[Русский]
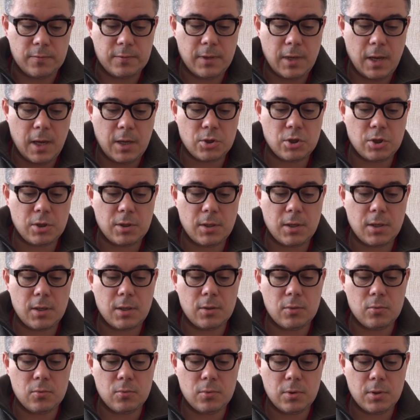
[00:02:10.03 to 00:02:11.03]
Также
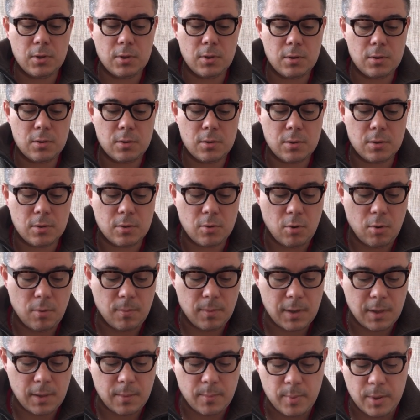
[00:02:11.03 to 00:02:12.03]
накануне э,
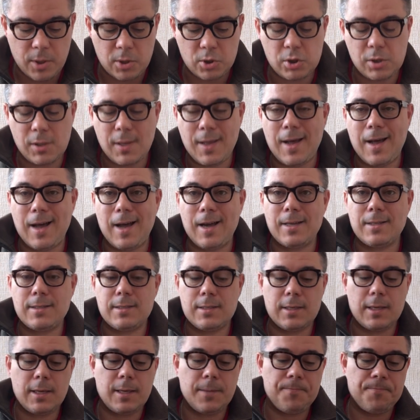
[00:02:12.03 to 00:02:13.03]
громко прошла
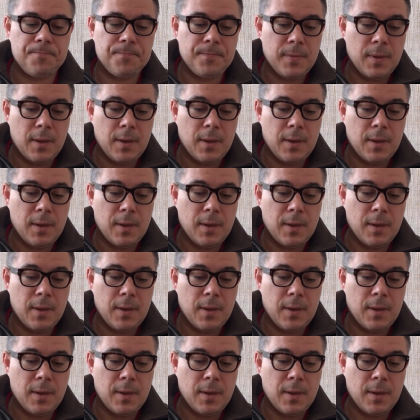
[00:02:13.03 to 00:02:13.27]
акция,